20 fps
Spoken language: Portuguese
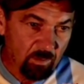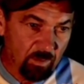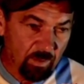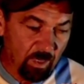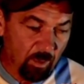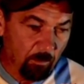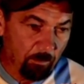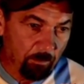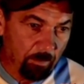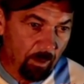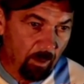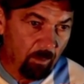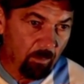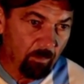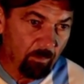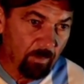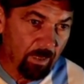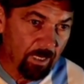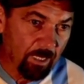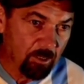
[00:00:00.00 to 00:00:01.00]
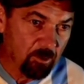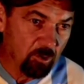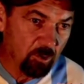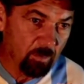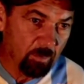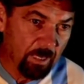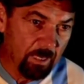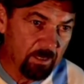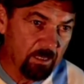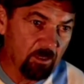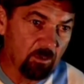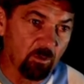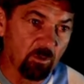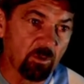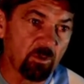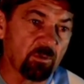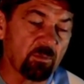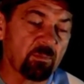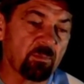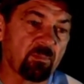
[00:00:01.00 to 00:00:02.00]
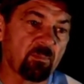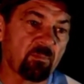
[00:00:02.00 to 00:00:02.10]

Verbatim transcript: que é o pau mal assombrado de noite.